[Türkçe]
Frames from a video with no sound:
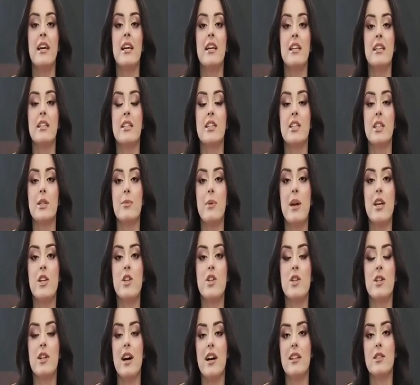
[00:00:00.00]

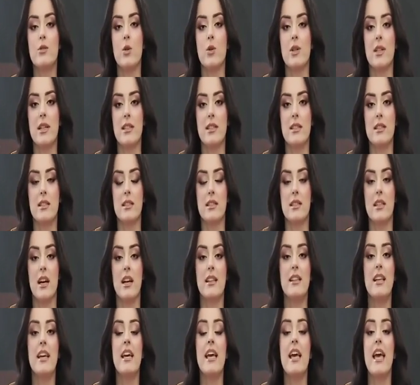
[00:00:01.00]
45 radyo
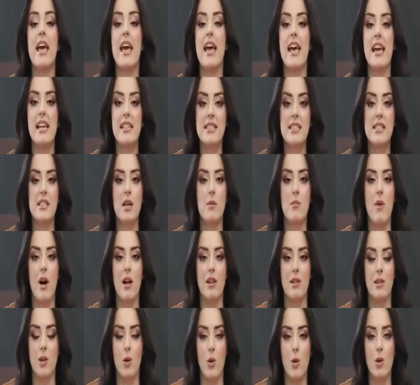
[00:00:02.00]
kanalından eş
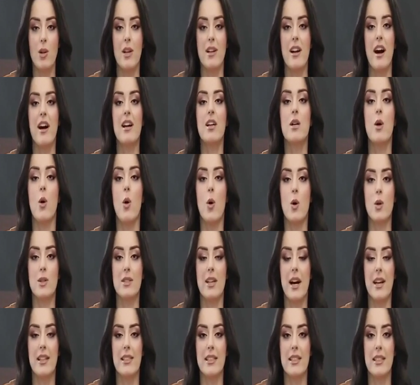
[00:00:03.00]
zamanlı olarak
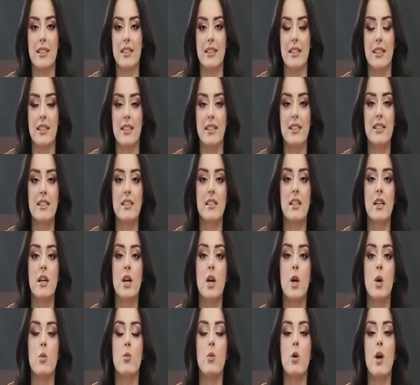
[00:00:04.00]
ortak yayındayız.
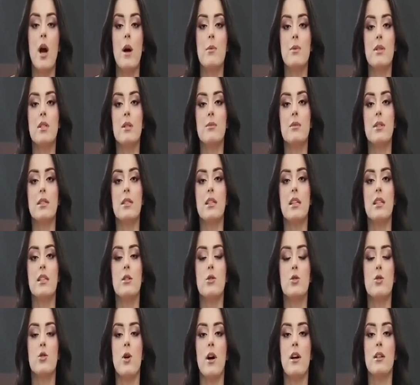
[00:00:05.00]
Bu yaptığımız yayın
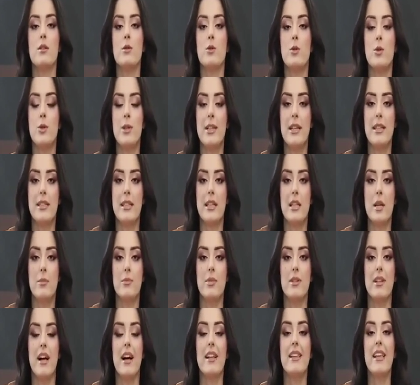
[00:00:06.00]
şu an Türkiye'de
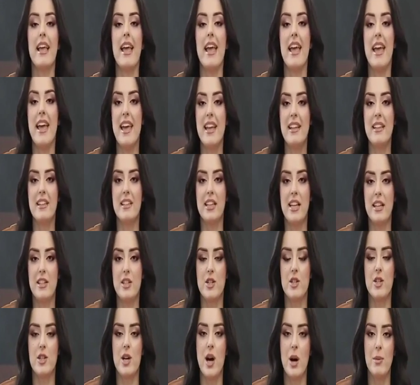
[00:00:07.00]
yapılan en
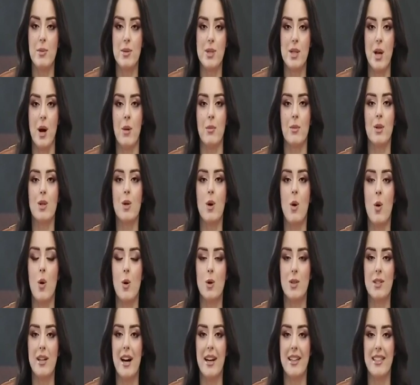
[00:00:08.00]
geniş kapsamlı
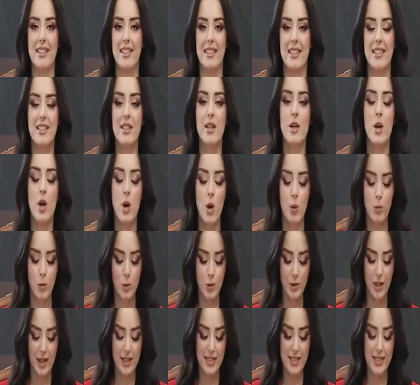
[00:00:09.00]
ortak yayın.
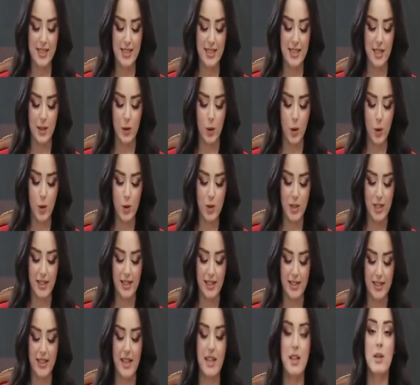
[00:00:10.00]
Buradan sizlere
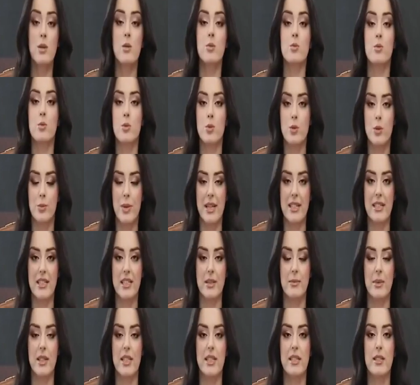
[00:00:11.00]
öncelikle bunu
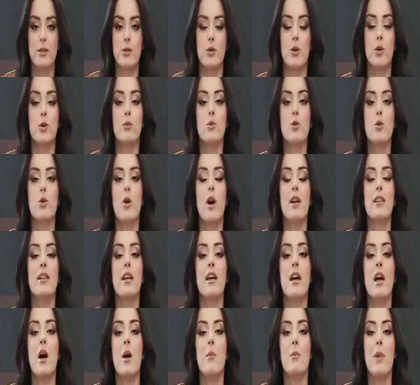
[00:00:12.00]
belirtmek istiyorum. Şu an
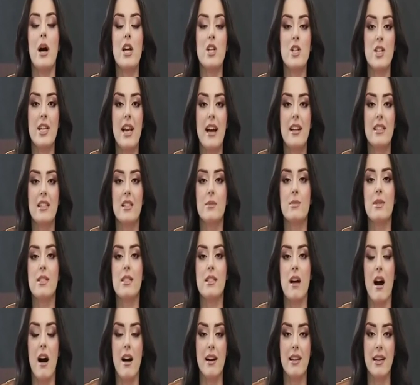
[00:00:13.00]
başkentimiz
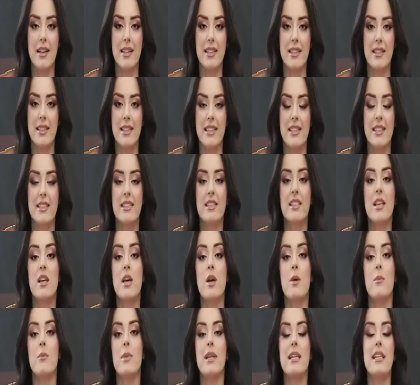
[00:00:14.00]
Ankara'dayız.
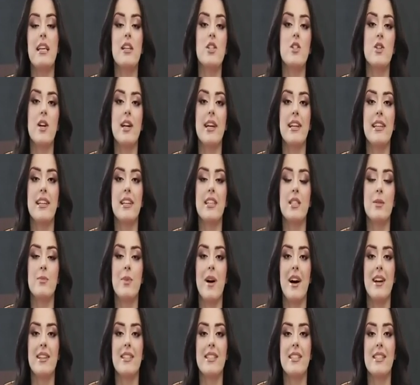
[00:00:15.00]
Milliyetçi Hareket
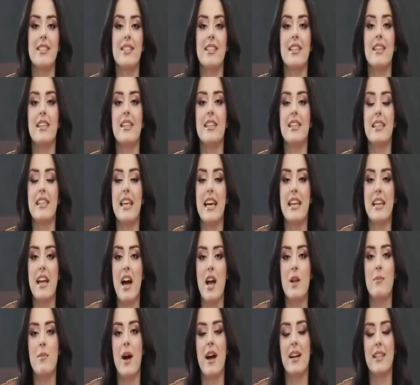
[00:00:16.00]
Partisi
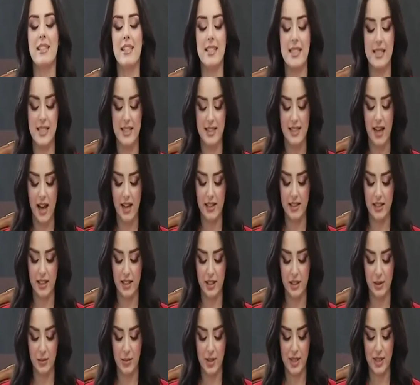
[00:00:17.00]
Genel Merkezi'nden
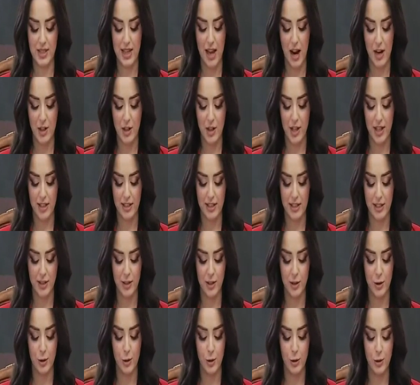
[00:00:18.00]
yayınımızı
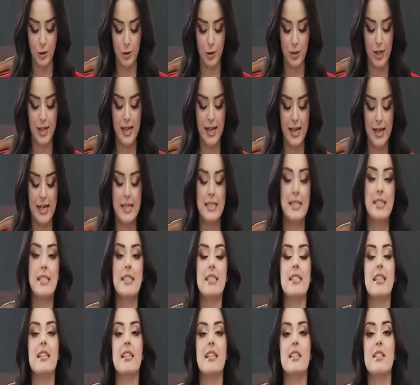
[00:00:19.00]
gerçekleştiriyoruz.
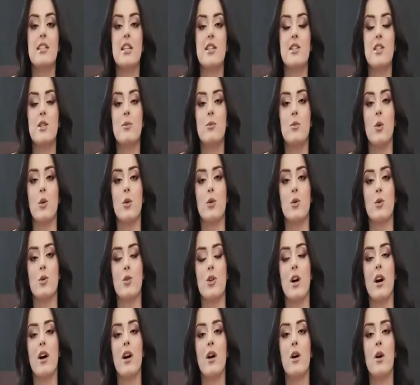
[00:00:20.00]
Sizlere seçim
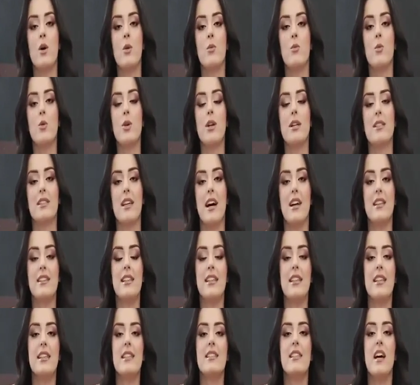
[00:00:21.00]
boyunca buradan
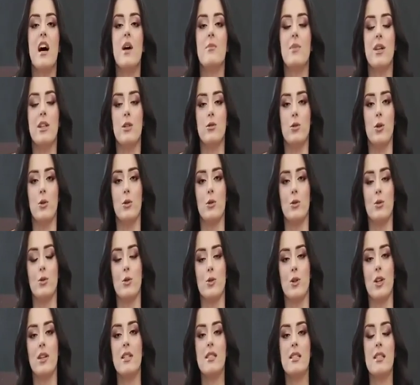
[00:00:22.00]
hitap ediyor
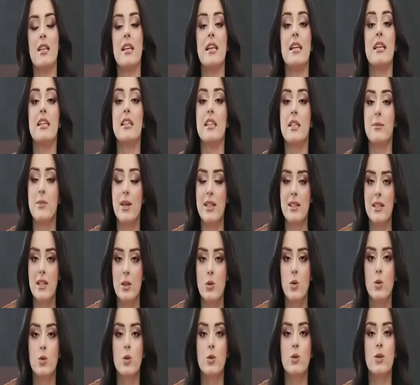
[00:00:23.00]
olacağız. Kıymetli
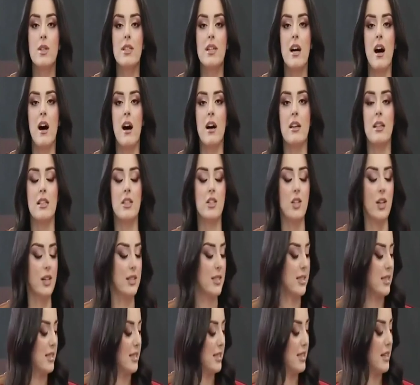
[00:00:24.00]
konukları ağırlayacağız
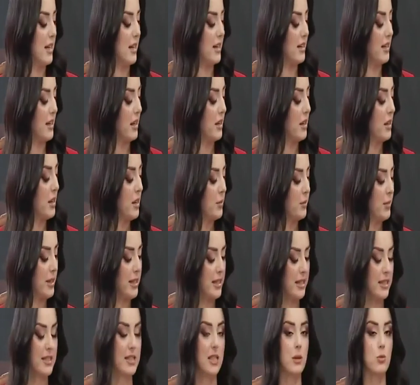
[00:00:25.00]
sizlerle
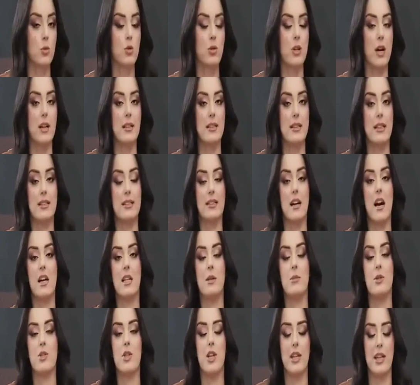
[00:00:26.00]
birlikte buradan
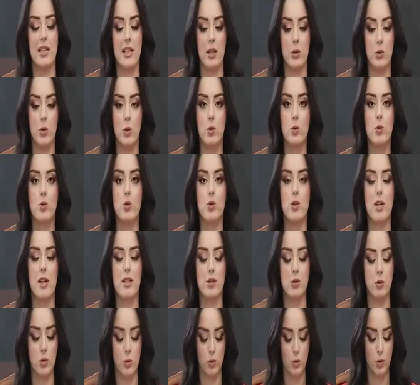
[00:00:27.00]
detaylı bir şekilde
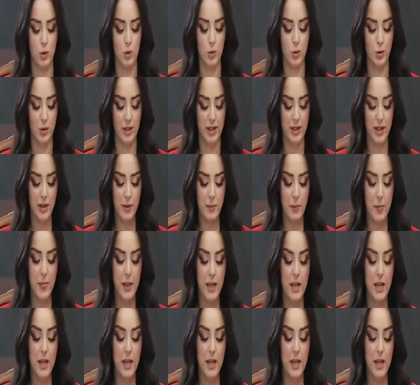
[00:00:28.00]
konuşacağız tüm konuları.